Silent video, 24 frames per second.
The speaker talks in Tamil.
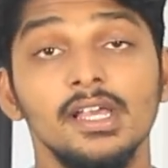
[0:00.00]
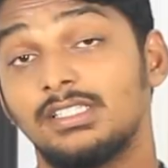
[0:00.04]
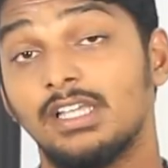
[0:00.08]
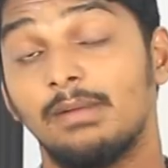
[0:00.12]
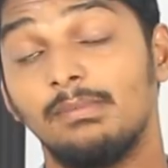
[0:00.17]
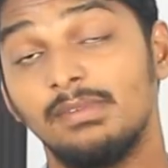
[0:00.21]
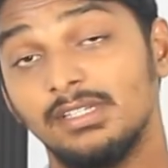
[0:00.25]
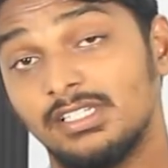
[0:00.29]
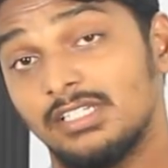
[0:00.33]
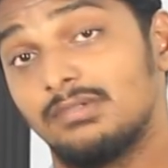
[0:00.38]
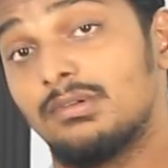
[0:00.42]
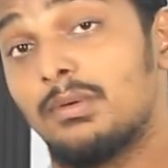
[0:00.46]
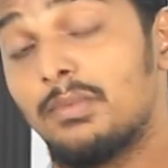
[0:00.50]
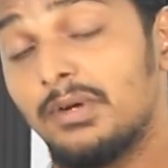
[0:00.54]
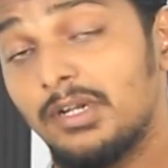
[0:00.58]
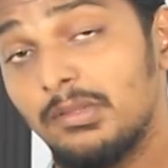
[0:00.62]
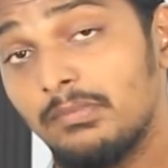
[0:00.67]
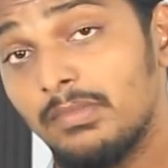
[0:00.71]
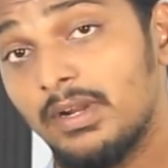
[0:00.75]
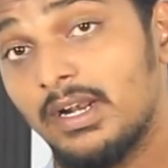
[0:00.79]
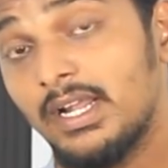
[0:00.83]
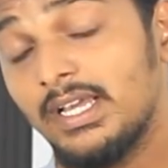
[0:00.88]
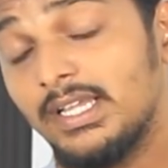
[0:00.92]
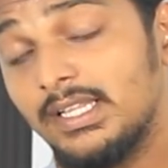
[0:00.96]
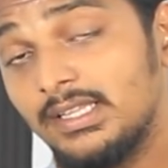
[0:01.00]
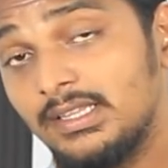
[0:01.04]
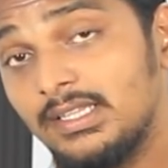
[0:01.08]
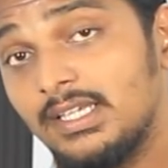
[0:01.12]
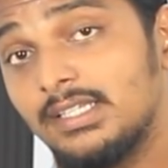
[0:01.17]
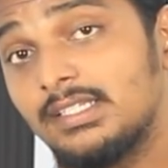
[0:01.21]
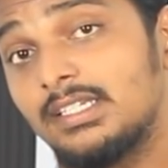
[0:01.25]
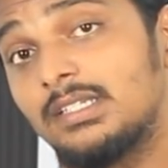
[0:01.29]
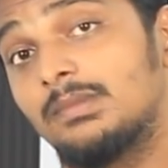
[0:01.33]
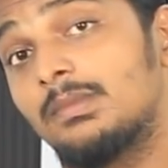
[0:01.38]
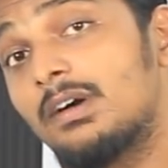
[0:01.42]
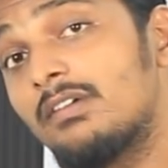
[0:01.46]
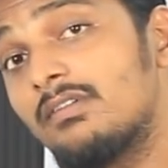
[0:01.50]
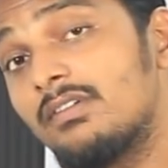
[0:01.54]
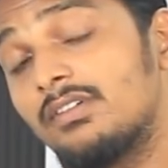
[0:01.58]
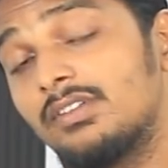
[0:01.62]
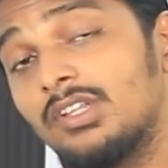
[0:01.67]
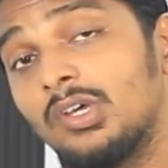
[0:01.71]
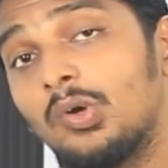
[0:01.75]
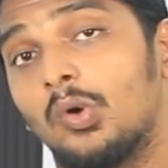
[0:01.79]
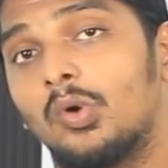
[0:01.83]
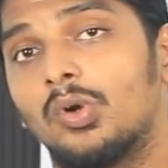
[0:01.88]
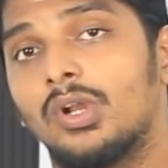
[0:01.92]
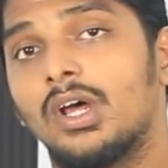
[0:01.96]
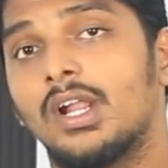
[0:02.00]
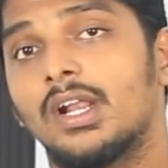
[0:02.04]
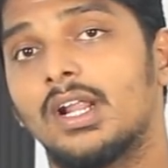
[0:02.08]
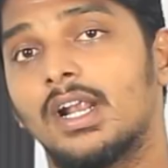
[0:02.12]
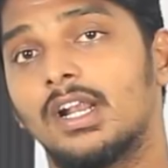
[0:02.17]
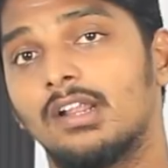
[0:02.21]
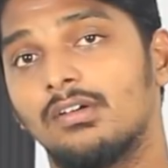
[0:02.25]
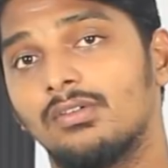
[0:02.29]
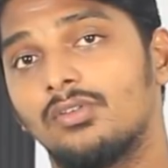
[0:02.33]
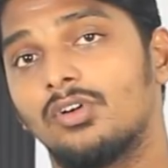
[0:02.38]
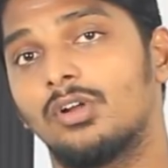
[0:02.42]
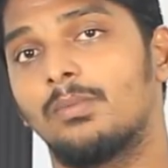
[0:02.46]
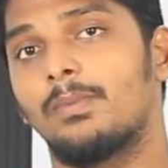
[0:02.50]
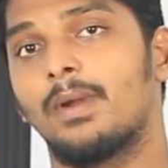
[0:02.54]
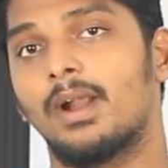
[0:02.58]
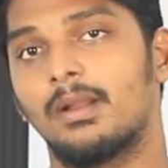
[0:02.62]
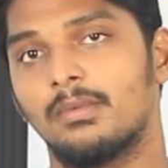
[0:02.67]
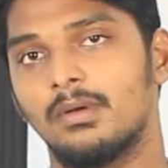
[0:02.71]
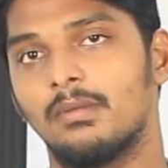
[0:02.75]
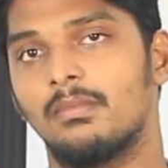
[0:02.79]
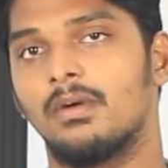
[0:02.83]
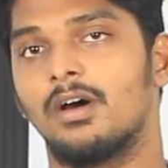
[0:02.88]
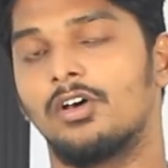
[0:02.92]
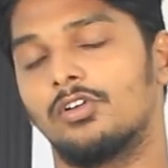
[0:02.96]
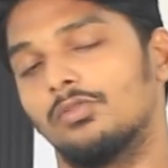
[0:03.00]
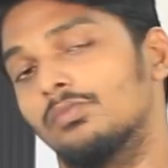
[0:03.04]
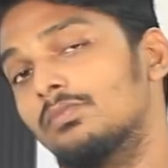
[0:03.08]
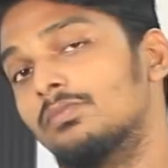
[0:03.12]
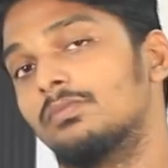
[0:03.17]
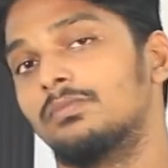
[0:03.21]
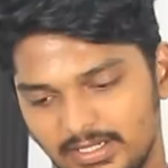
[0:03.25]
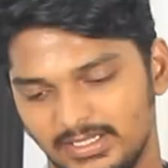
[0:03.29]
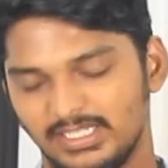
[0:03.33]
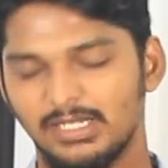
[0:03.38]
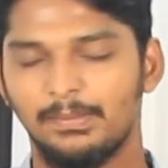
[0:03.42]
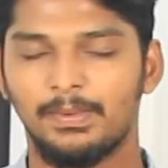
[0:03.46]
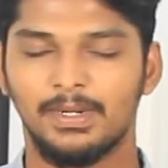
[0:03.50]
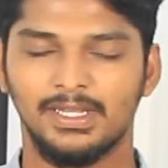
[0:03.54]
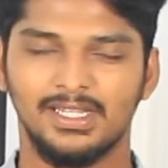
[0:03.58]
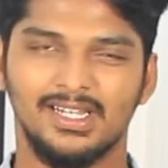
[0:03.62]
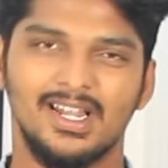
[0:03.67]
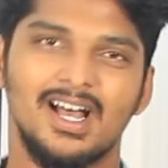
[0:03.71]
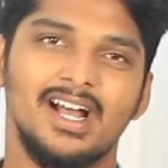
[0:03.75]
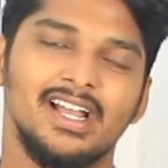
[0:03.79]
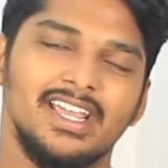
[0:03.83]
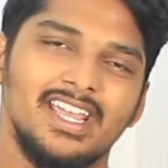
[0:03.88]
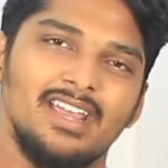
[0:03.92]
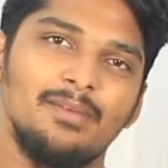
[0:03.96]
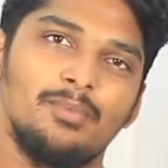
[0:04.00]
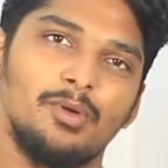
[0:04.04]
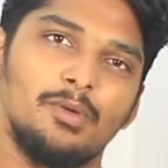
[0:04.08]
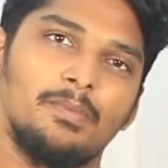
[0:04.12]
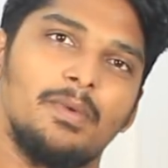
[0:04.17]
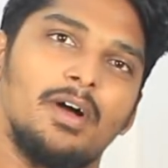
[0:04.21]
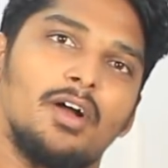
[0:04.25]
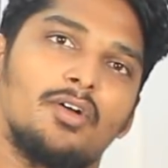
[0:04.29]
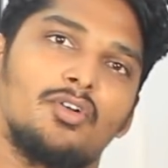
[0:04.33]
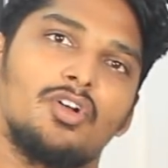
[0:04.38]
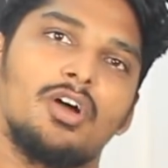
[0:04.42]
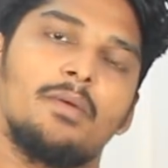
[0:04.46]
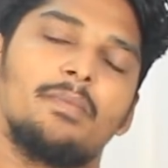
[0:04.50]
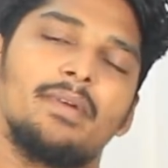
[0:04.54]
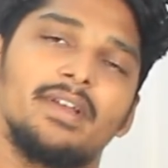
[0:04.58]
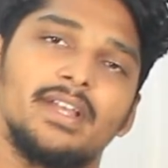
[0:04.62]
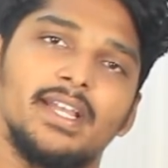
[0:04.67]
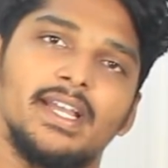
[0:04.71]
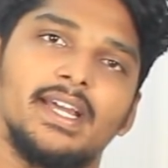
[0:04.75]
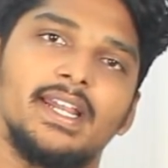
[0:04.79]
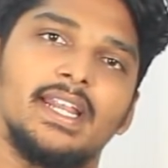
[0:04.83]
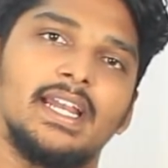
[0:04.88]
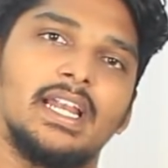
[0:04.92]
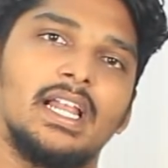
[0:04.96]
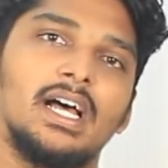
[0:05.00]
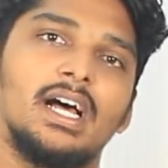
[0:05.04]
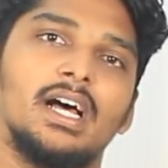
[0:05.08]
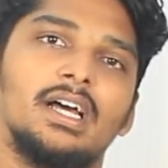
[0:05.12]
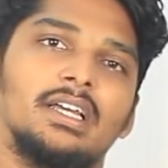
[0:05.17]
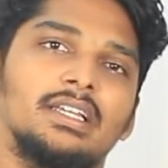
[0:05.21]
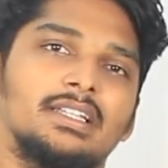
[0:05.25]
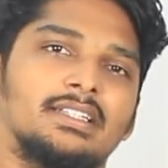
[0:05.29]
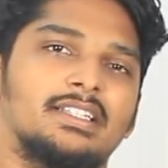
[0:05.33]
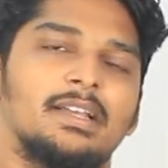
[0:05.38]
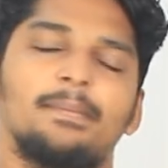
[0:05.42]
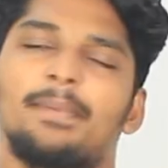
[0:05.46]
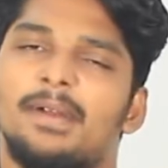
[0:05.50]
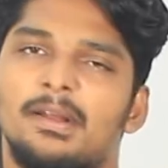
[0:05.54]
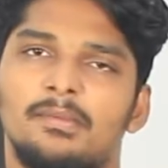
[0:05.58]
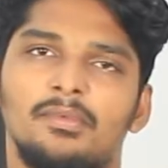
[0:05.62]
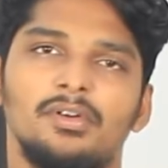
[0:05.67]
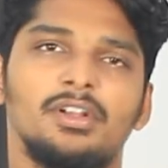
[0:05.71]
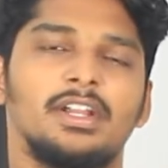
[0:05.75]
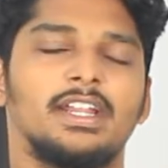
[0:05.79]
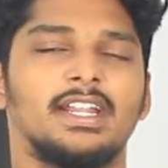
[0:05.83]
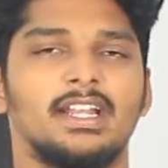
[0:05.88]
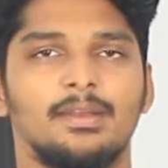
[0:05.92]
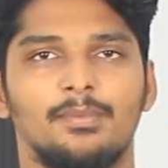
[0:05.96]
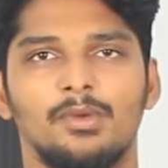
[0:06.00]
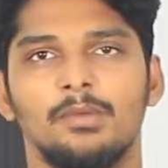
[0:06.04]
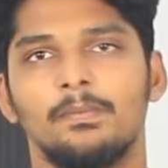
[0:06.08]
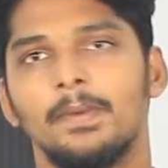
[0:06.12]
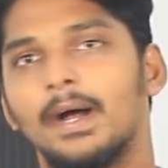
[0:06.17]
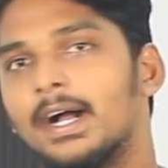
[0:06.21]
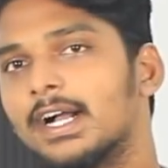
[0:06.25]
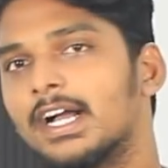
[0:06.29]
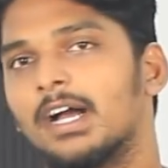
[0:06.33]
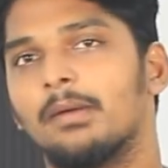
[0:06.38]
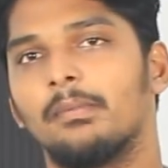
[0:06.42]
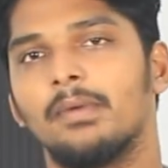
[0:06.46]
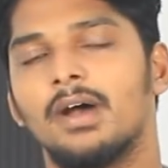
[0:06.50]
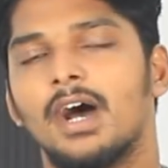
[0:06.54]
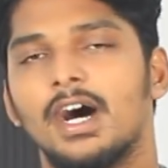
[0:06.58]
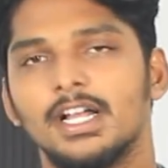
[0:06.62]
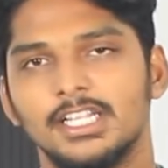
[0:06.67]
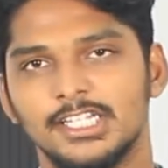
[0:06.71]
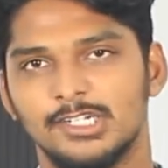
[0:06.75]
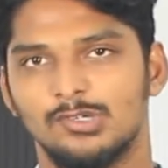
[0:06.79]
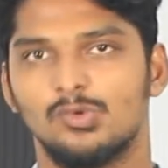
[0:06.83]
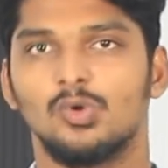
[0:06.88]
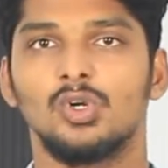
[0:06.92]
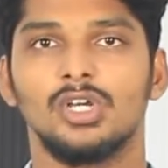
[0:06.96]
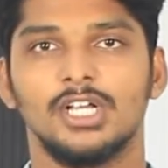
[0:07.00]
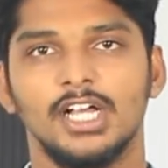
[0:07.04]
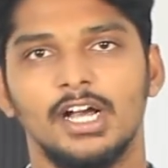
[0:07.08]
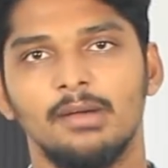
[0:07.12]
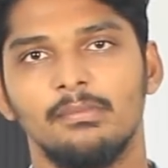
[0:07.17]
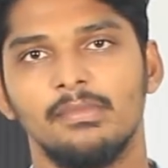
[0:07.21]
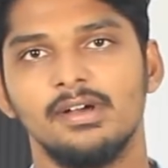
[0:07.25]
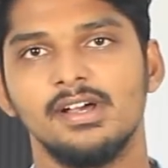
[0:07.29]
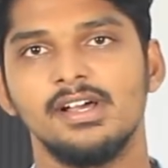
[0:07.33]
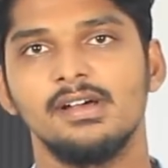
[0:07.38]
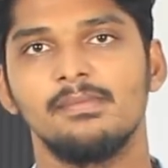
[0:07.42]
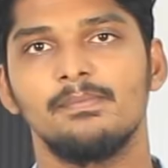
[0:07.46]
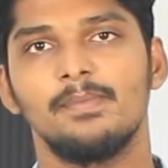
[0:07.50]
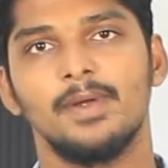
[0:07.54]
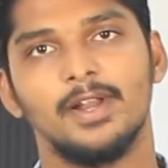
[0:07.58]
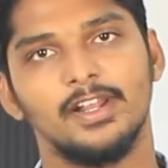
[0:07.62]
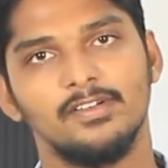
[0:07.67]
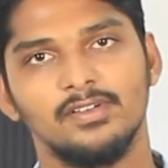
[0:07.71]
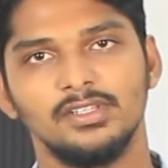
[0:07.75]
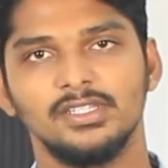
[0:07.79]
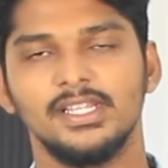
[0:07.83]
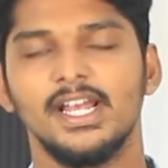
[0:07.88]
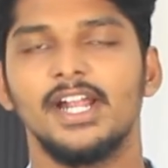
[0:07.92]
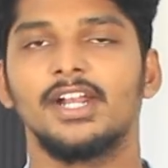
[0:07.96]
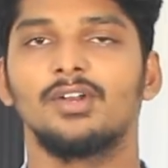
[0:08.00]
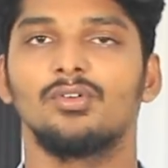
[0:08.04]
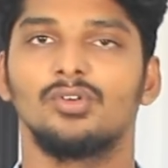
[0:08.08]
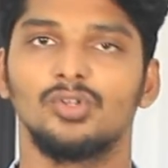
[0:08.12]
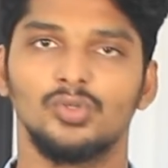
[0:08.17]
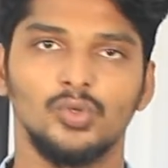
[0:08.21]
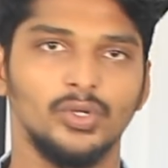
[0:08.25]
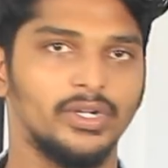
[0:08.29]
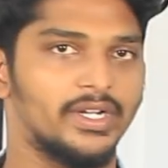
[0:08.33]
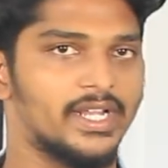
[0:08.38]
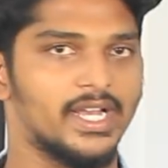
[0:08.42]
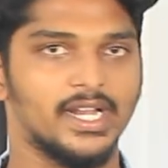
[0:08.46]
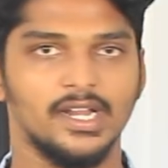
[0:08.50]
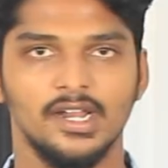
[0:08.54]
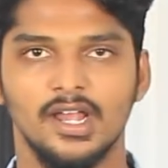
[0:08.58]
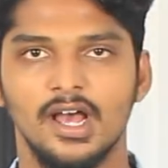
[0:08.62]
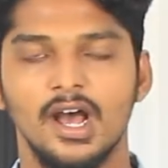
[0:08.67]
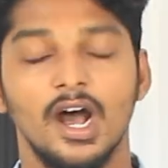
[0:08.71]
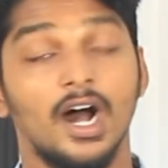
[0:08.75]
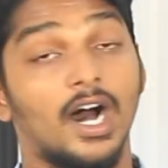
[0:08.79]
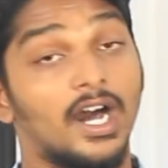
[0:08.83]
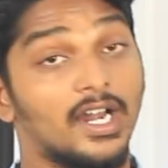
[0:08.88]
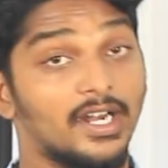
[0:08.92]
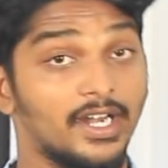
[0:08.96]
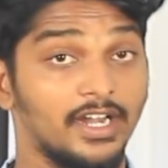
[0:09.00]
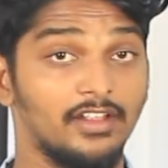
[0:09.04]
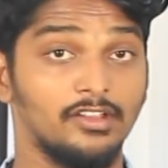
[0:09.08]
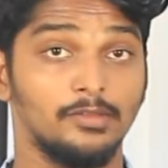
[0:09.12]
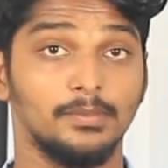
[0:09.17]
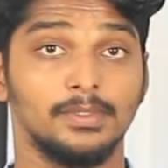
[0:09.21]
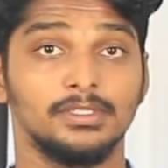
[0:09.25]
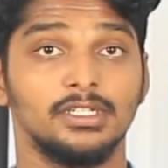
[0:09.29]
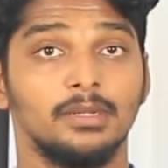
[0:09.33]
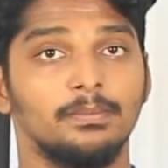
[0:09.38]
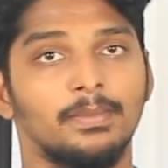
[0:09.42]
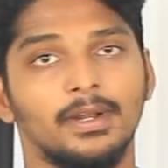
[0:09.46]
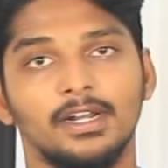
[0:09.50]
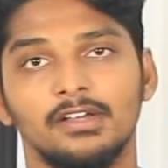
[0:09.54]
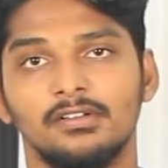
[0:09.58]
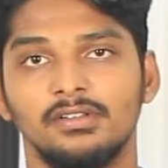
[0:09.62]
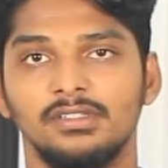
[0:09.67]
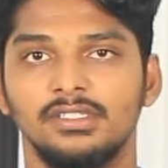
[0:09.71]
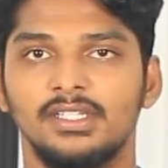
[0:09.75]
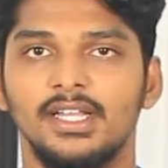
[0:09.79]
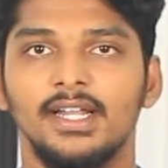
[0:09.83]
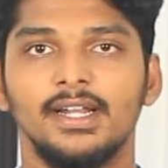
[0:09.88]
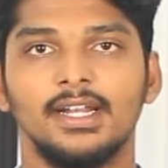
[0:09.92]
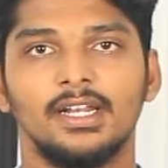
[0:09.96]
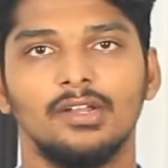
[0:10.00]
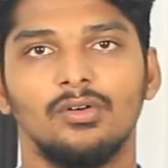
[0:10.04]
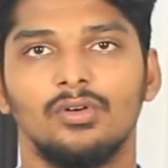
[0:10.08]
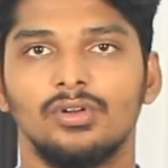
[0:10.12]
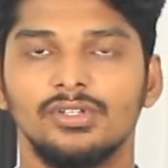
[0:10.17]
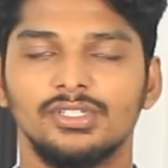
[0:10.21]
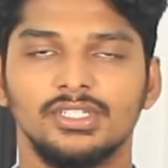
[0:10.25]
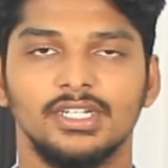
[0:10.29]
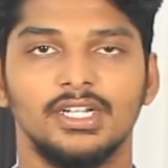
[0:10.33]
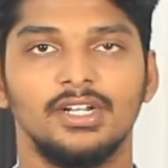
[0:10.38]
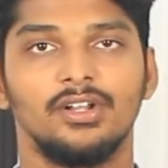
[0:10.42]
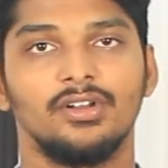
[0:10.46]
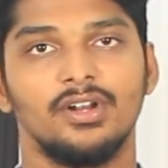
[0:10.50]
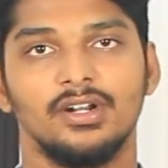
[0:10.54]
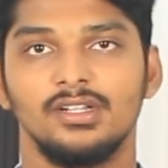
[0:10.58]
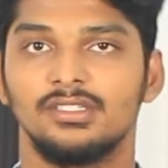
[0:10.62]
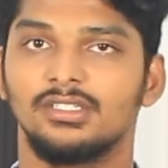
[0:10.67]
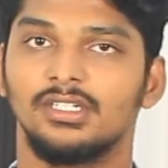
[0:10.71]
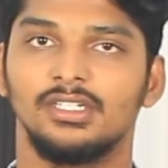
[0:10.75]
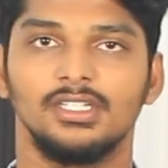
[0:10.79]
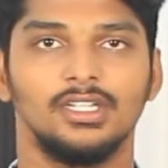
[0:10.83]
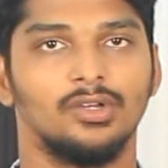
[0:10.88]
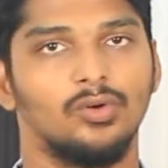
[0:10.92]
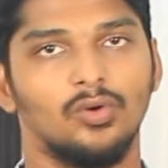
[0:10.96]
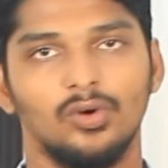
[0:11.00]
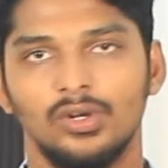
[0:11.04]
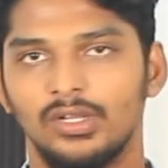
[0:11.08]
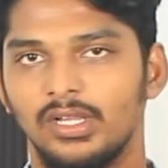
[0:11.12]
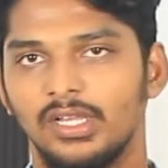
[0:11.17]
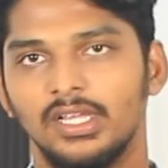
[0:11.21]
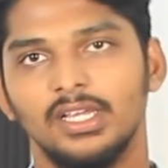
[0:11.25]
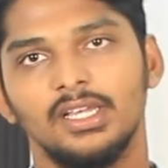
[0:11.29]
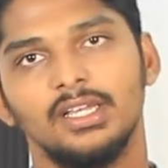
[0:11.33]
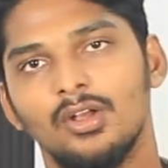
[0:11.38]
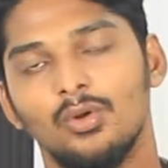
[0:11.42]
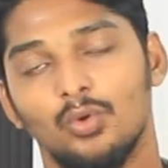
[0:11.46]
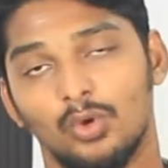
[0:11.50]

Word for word: தமிழ் சினிமா மட்டும் இல்லை இந்திய சினிமாவை வந்து கொண்டாடுற அளவுக்கு ஒரு படமாக மாறும் இந்த படத்தை நாங்கள் ஏன் போய் பார்க்கணும் அப்படின்னு கேட்குறீங்களா இந்த படம் மட்டும் நீங்கள் போய் பார்க்காம ஆதரவு கொடுக்காம படம் வந்து தேட்டர் விட்டு தூக்கிட்டாங்கன்னா ஆல்ரெடி வந்து பார்த்தீங்கன்னா படம் வந்து தேட்டரில் ஒரு ஸ்க்ரீனோ ரெண்டு ஸ்க்ரீனோ ஓடுது